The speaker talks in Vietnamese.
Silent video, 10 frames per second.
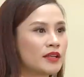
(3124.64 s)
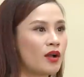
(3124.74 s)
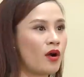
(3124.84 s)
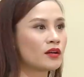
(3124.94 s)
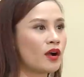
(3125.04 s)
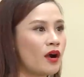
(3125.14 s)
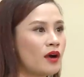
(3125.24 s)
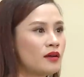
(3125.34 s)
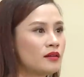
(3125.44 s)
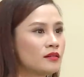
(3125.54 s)
chỉ còn
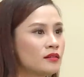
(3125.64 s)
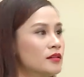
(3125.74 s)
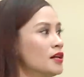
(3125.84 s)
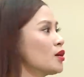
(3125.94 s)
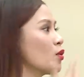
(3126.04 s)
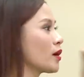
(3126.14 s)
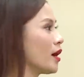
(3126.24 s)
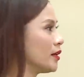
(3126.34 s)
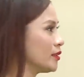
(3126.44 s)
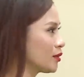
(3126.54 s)
có nửa cuộc
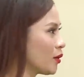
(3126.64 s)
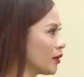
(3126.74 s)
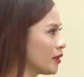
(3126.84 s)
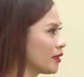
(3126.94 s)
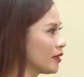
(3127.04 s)
đời nữa thôi,